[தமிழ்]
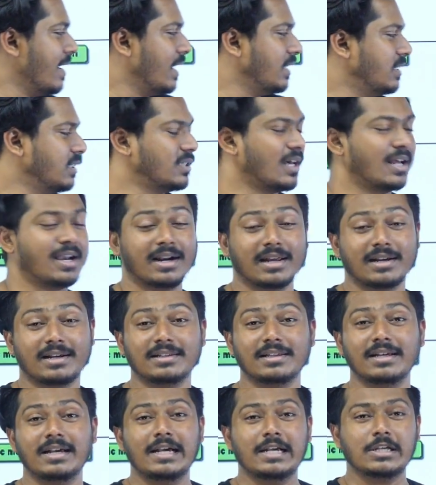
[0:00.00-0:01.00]
இதுதான்
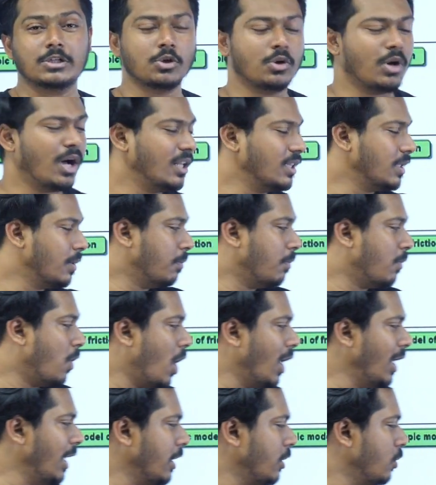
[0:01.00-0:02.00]
நடக்குது ஸோ அந்த
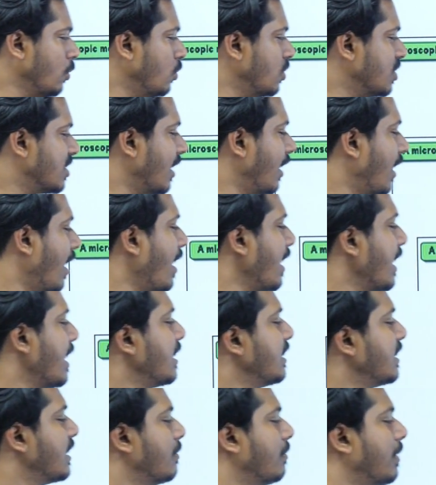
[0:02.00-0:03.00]
மாலிக்யூல்ஸ் எல்லாம்
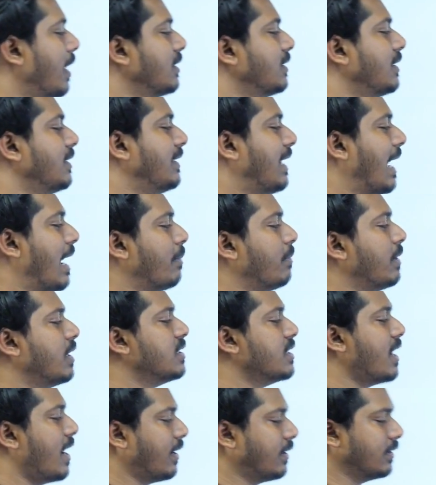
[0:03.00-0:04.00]
இந்த மாதிரி
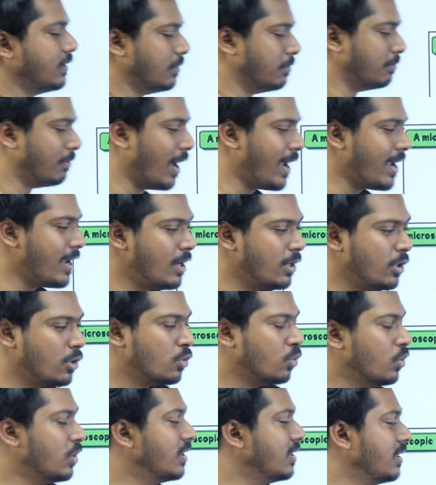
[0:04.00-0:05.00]
டேமேஜ் ஆகுது
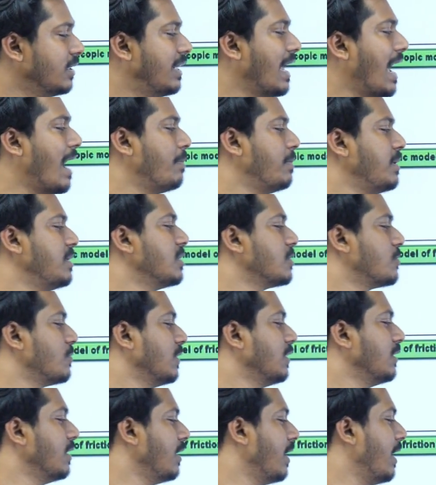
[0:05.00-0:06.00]
மைன்யூல் டேமேஜஸ்
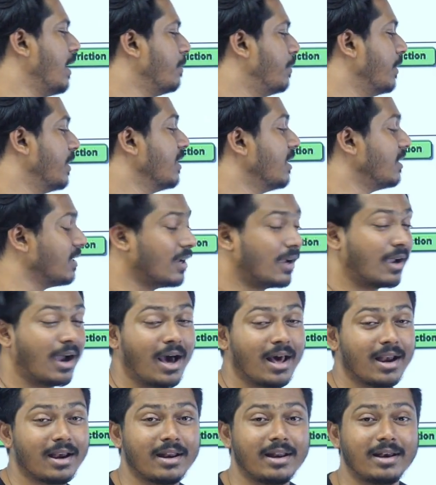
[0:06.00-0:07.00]
வந்து ஏற்படுது அதுக்கு
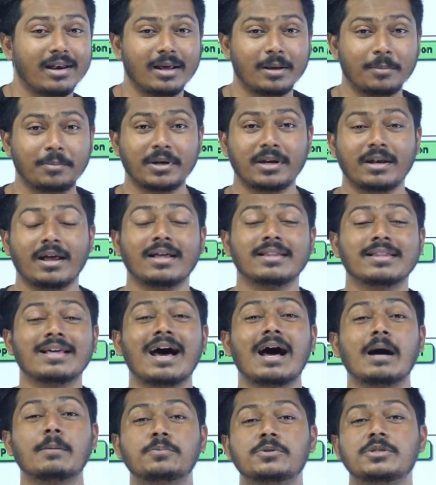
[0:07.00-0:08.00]
காரணம் என்ன அப்படின்னா அந்த
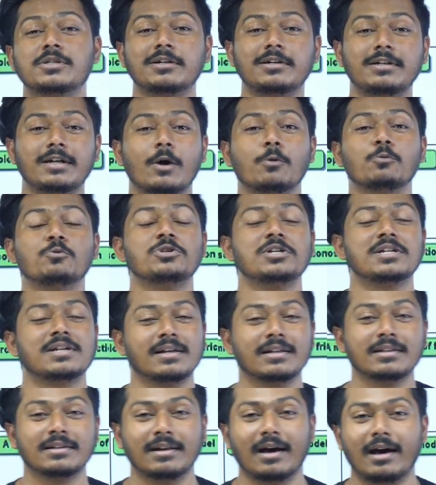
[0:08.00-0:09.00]
அப்ஸ் அண்ட் டவுன்ஸ்
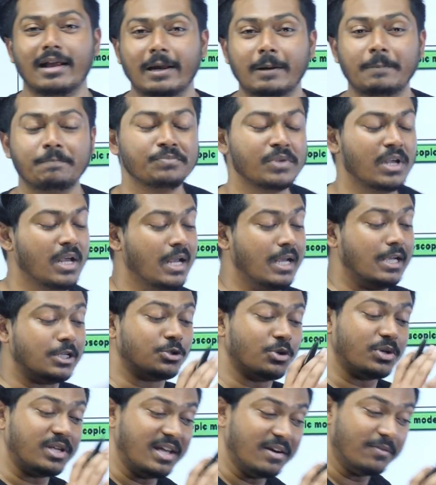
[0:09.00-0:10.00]
இருக்கிறது
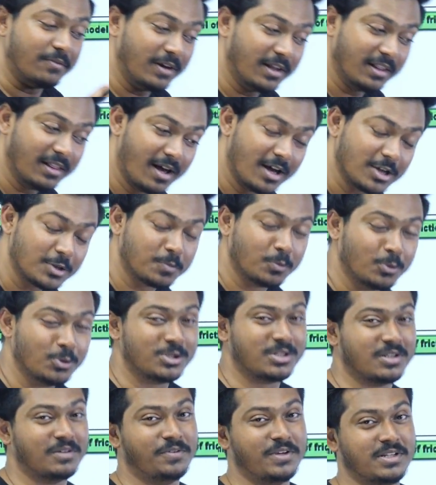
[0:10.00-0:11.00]
ஸோ எவ்வளோதான்
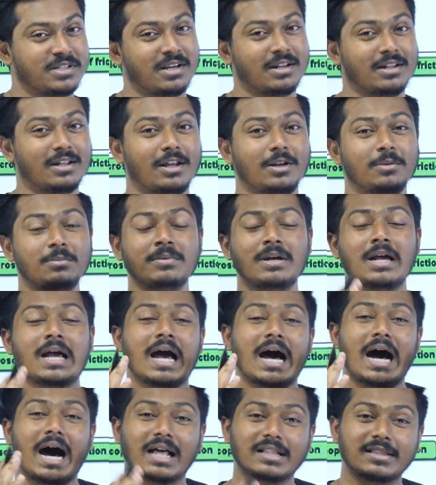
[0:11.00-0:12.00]
ஸ்மூத் சர்ஃபேஸாக இருந்தாலும்
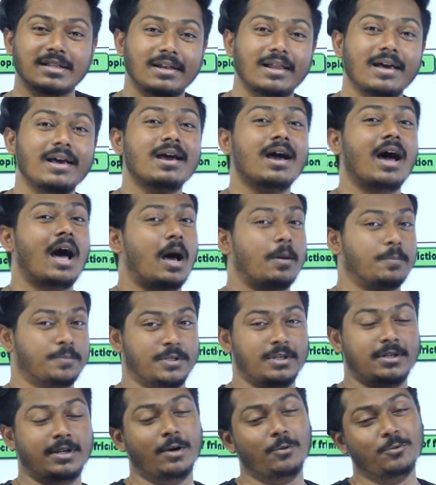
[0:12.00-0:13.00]
அதில்
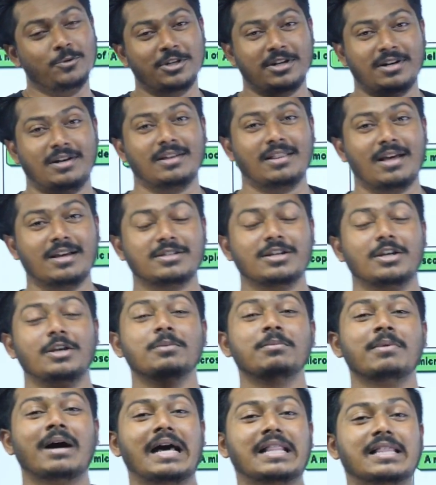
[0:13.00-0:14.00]
அப்ஸ் அண்ட் டவுன்ஸ் இருக்கதான்
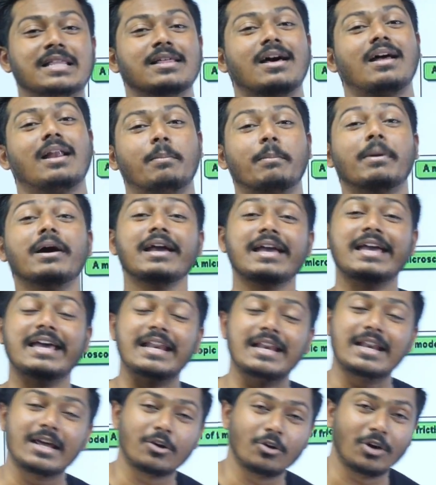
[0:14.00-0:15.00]
செய்யும் அதை தான் நம்ம
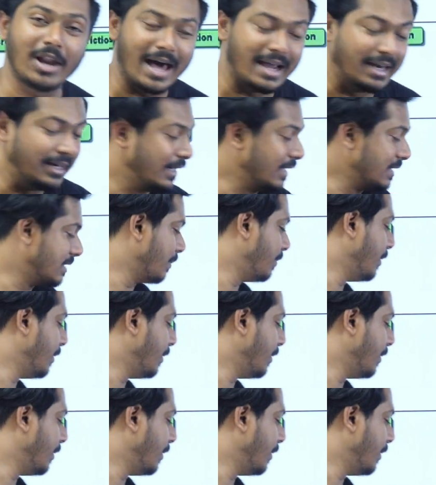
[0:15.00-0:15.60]
இர்ரெகுலாரிட்டிஸ்